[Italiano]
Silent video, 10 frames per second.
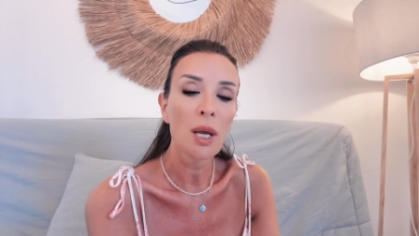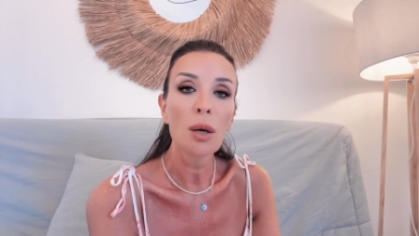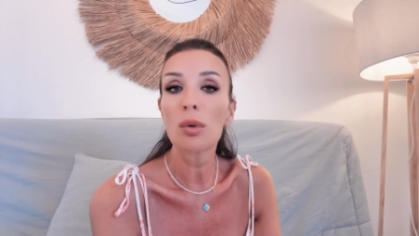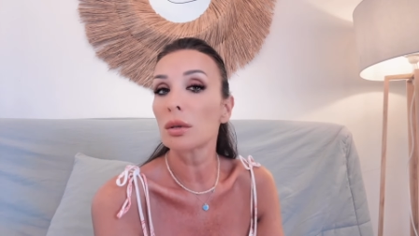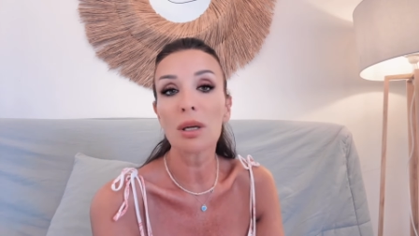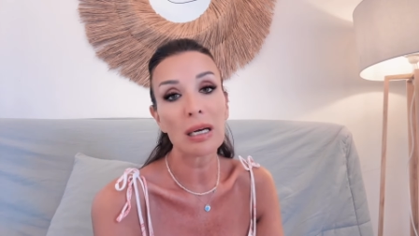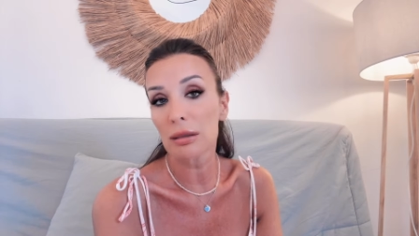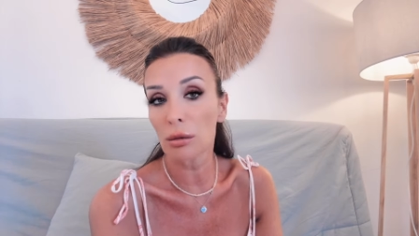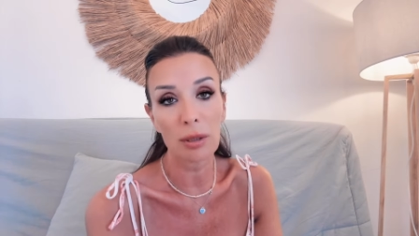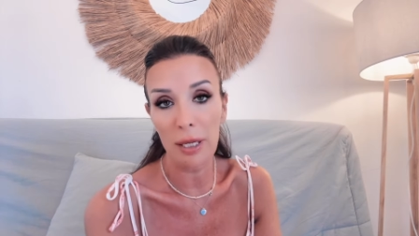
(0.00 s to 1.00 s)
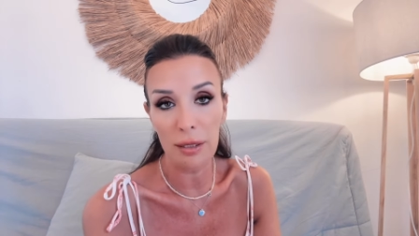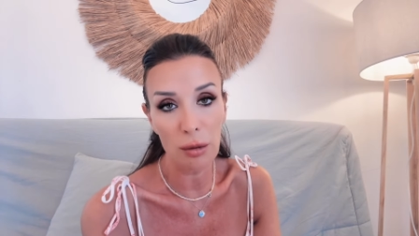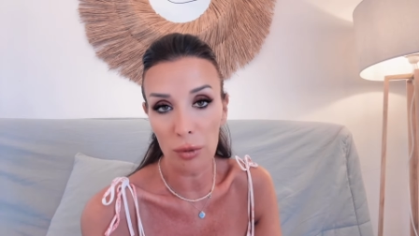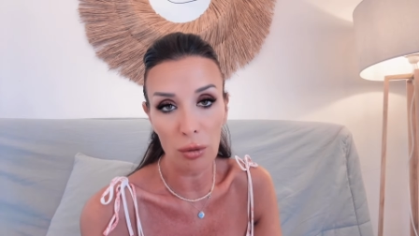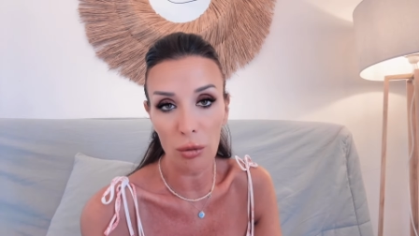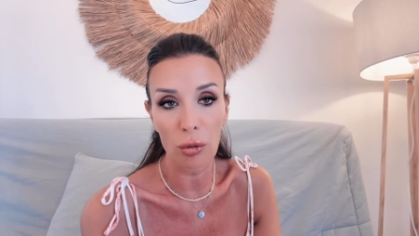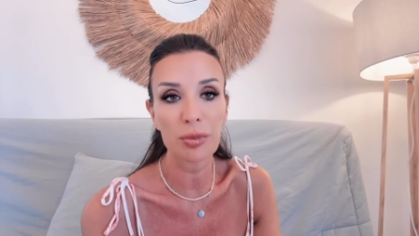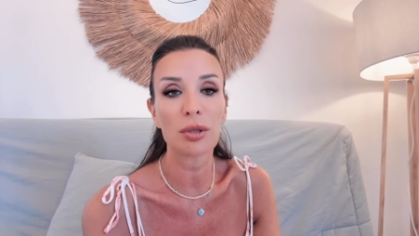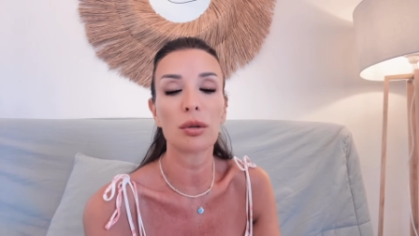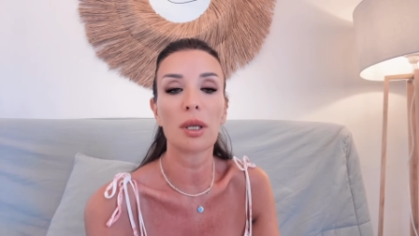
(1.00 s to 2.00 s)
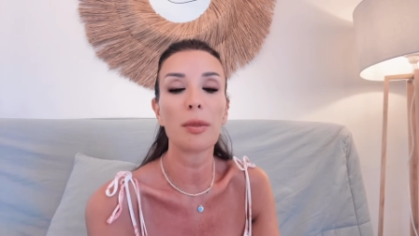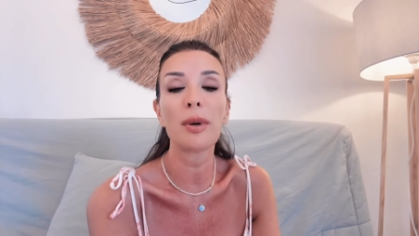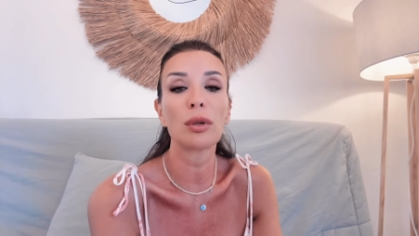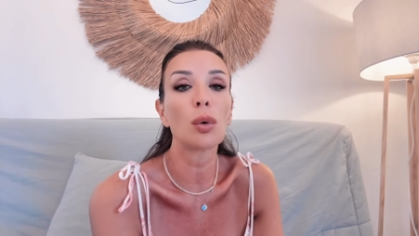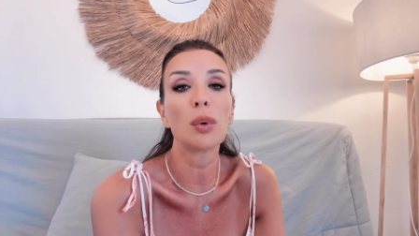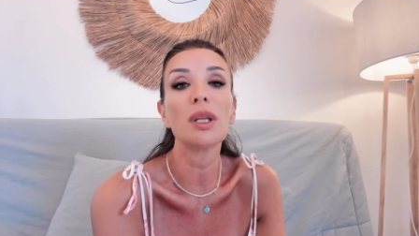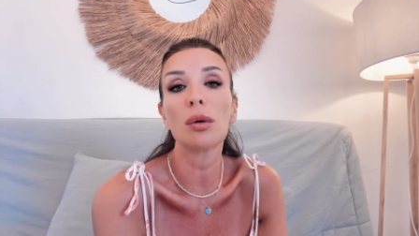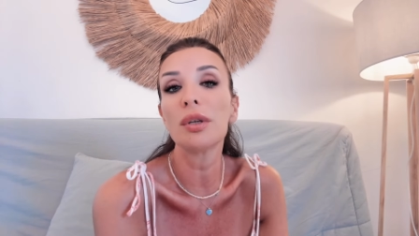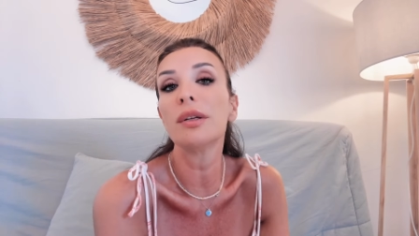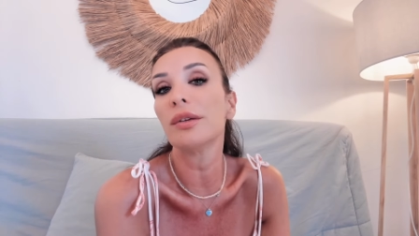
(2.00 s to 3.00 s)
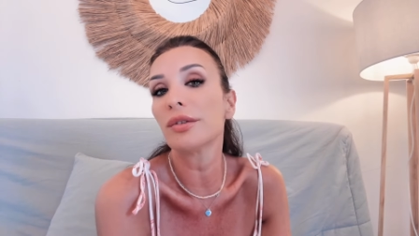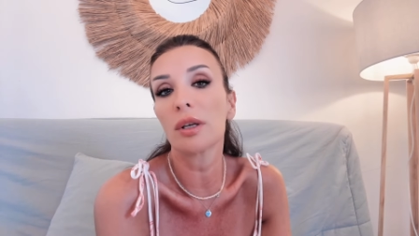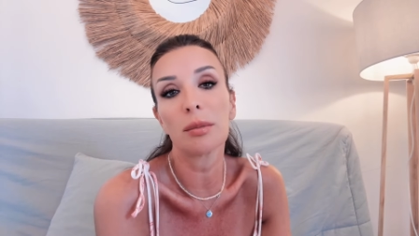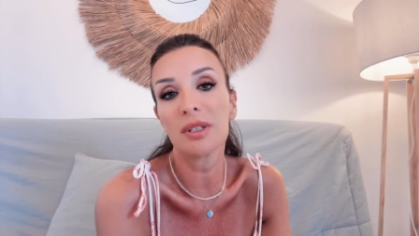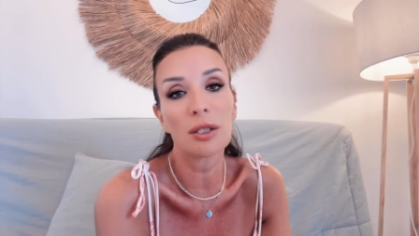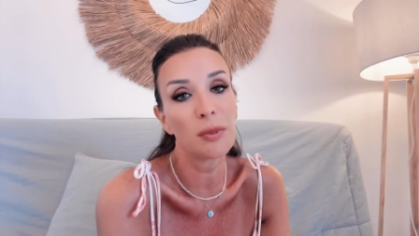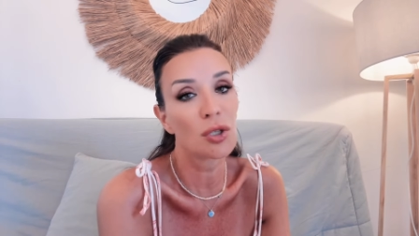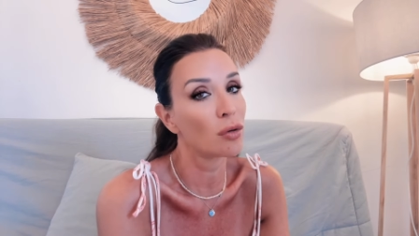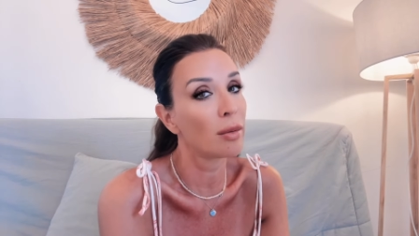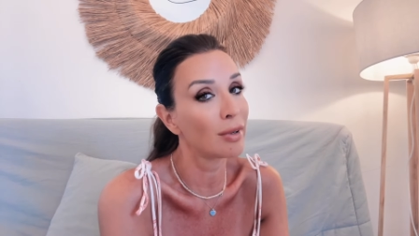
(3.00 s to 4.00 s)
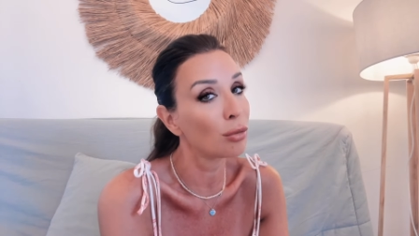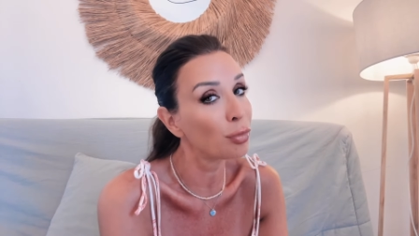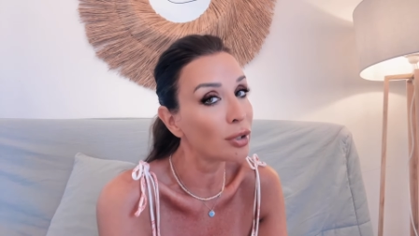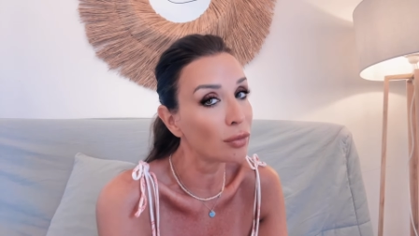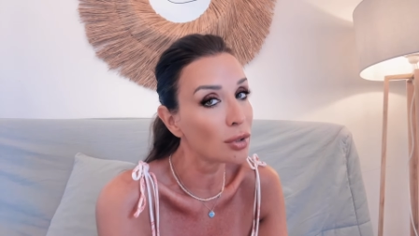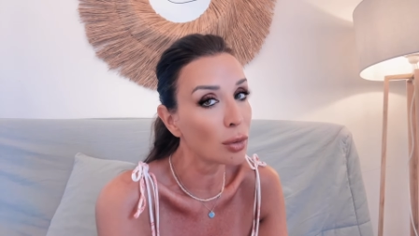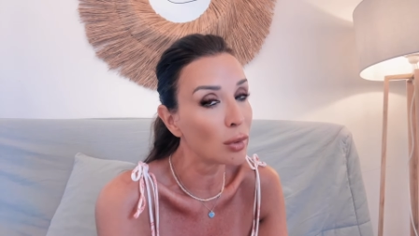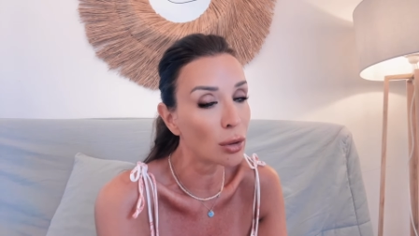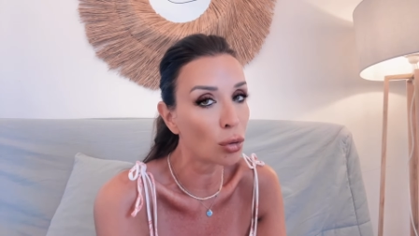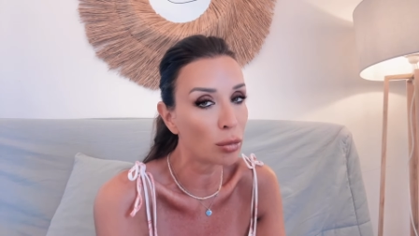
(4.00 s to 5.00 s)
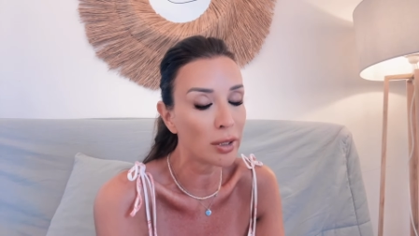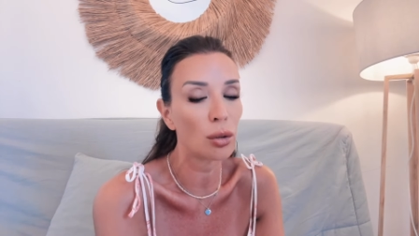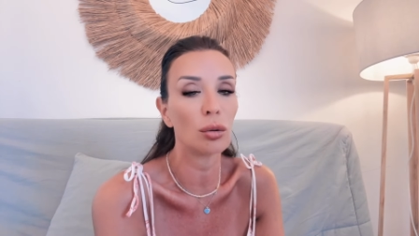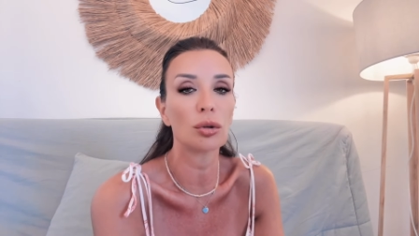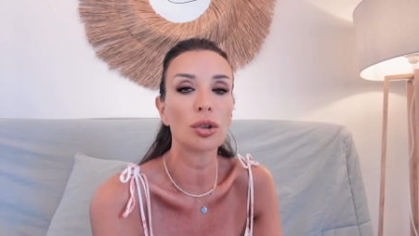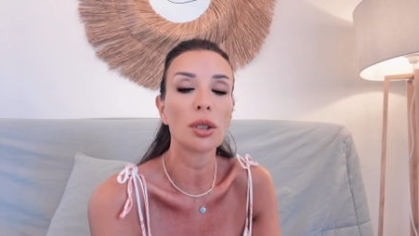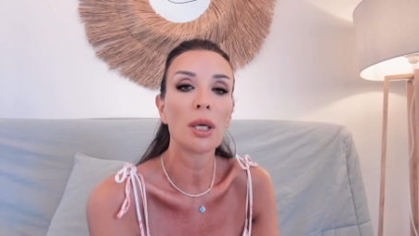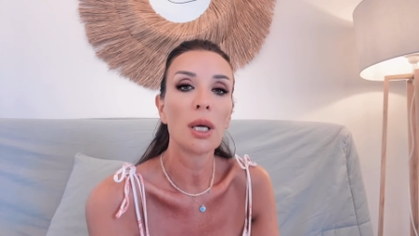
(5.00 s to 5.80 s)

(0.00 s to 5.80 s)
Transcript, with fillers: questo ragazzo non era seguito da uno psicoterapeuta e quindi io gli dissi che mi dispiaceva ma non potevo seguirlo come coach